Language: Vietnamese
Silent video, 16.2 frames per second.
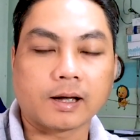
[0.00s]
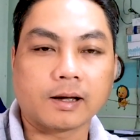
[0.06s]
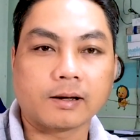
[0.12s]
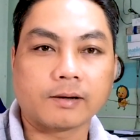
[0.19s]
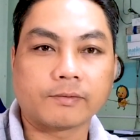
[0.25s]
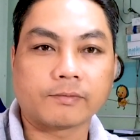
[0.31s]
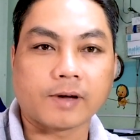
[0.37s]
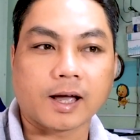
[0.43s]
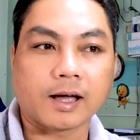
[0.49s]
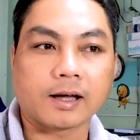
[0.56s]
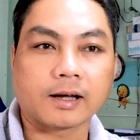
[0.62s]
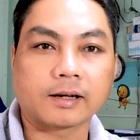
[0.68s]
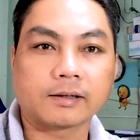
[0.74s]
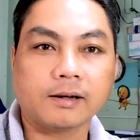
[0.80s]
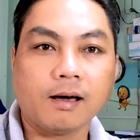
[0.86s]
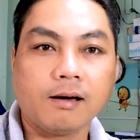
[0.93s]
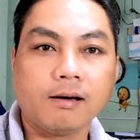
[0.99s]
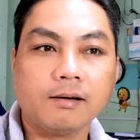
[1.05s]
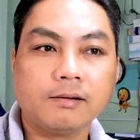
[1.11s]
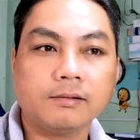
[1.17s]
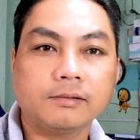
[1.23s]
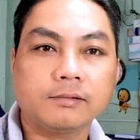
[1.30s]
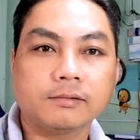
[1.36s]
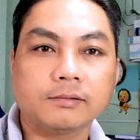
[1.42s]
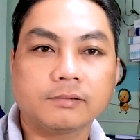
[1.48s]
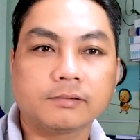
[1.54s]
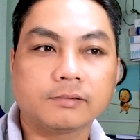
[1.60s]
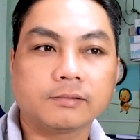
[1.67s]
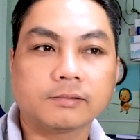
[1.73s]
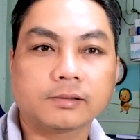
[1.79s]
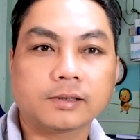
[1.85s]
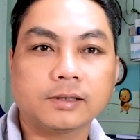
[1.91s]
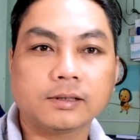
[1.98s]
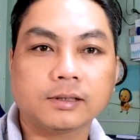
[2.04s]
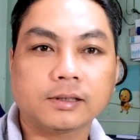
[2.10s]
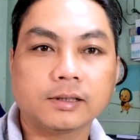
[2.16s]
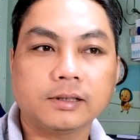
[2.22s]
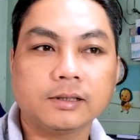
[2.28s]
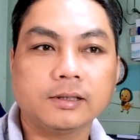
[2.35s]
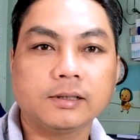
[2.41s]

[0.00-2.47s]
à, và nó cái, cái,